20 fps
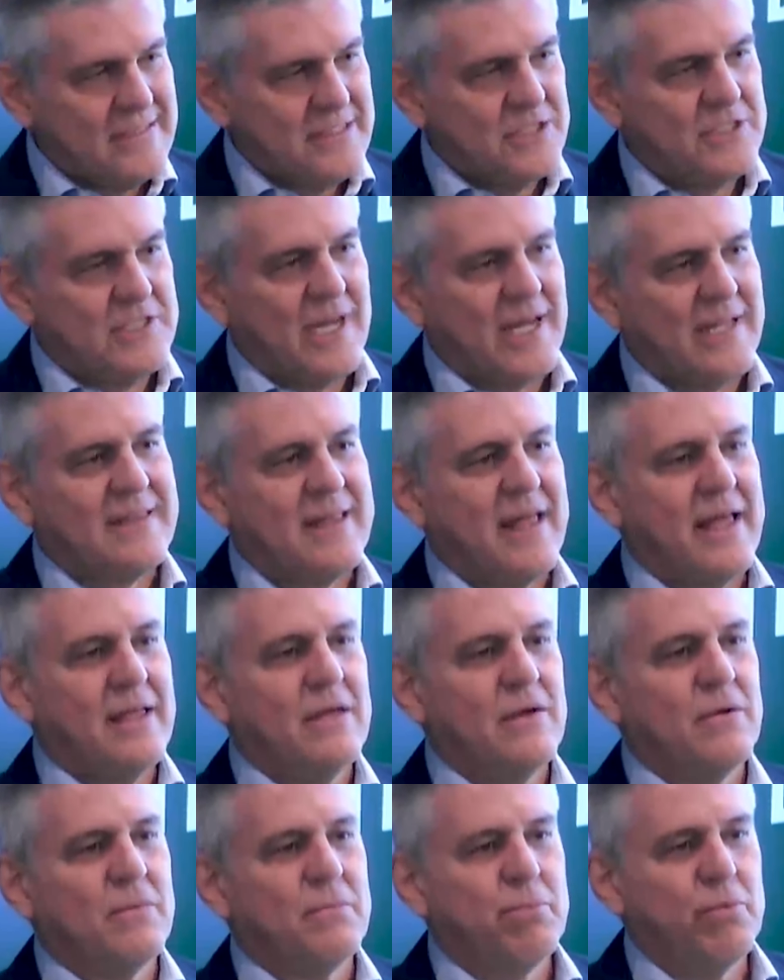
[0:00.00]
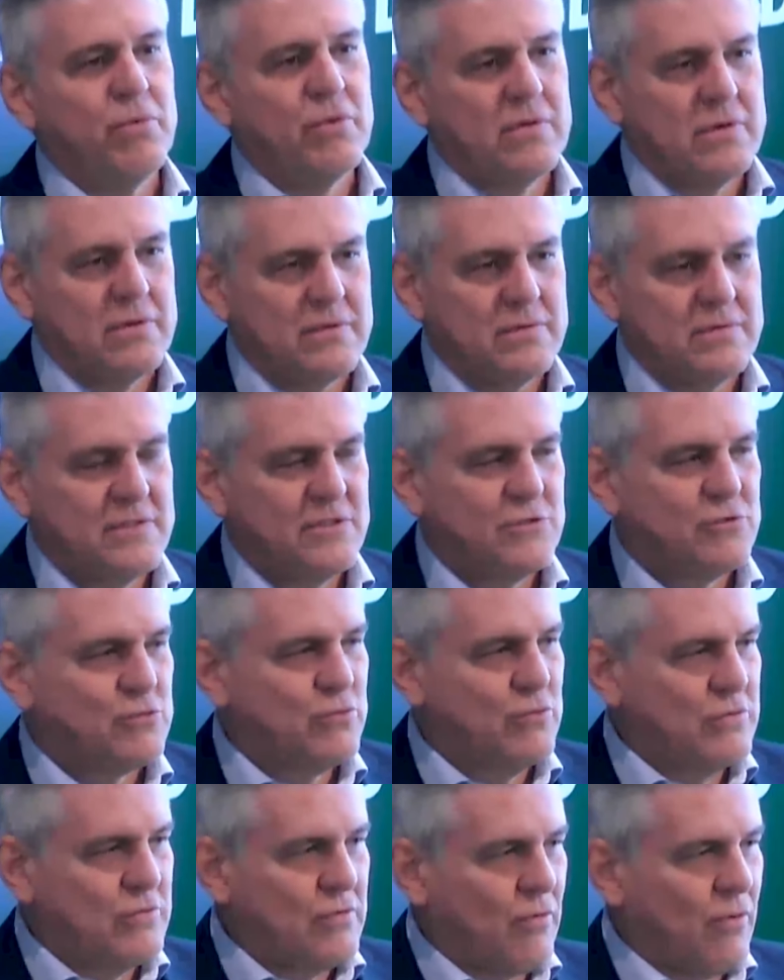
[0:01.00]
já tem, por
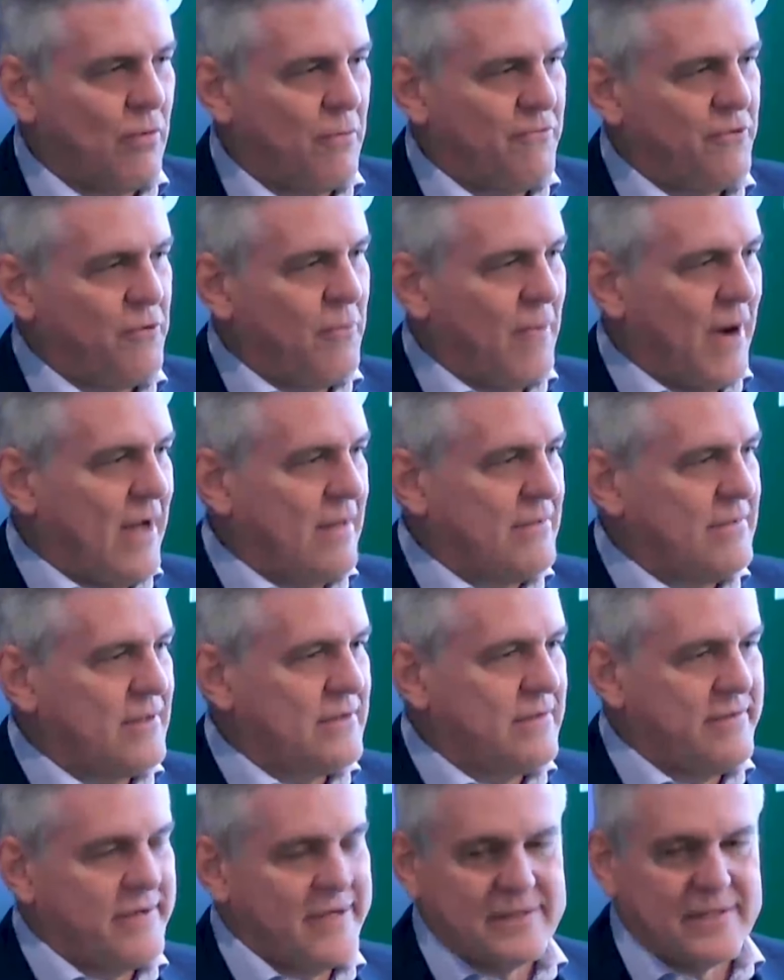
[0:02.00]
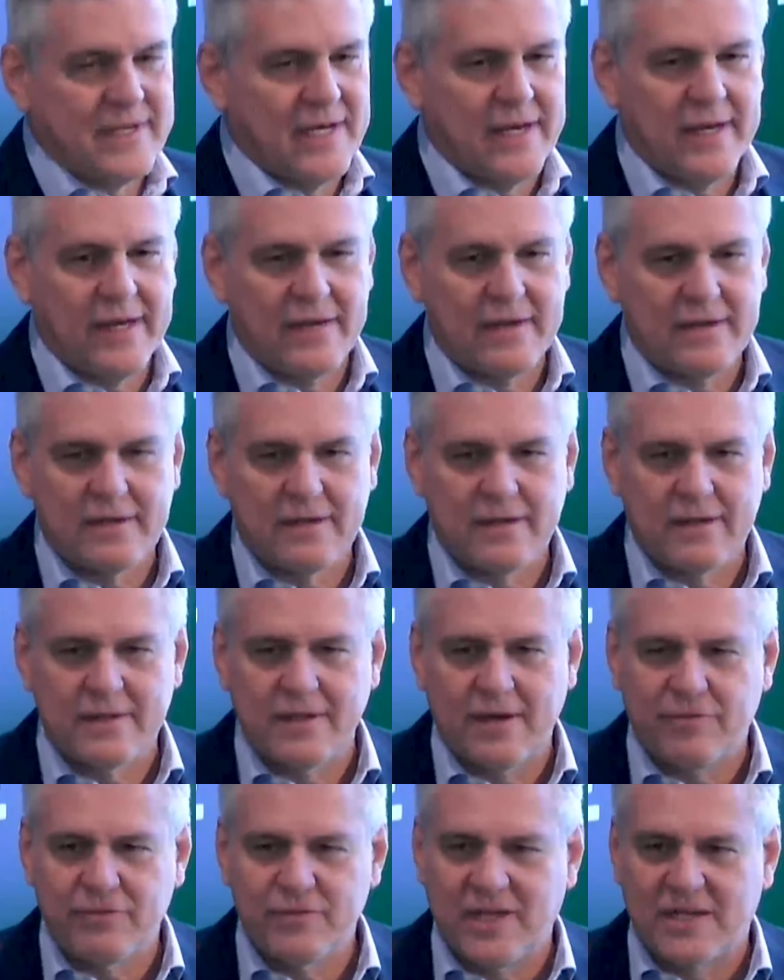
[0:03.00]
estudo confirmado através da,
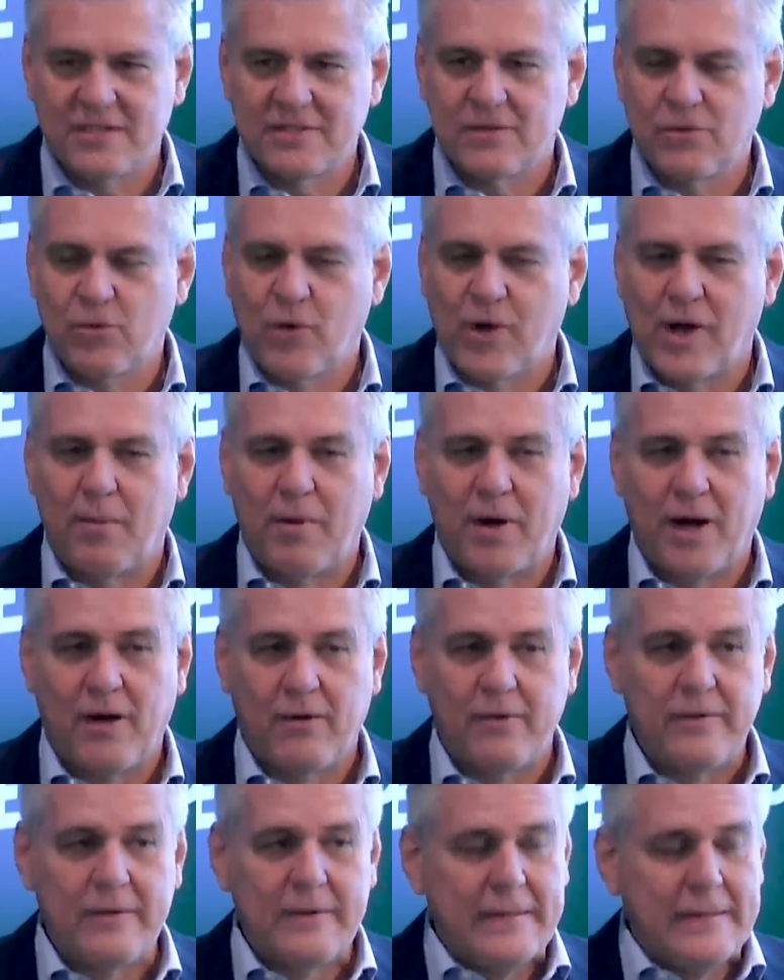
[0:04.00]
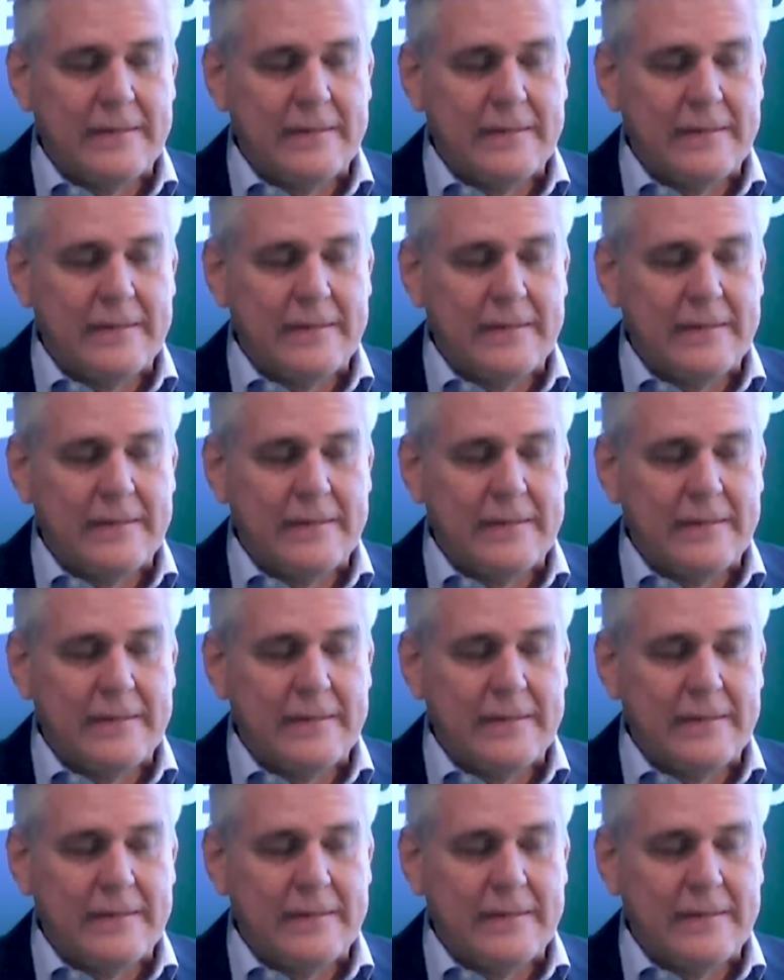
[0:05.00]
da Fundação Dom Cabral,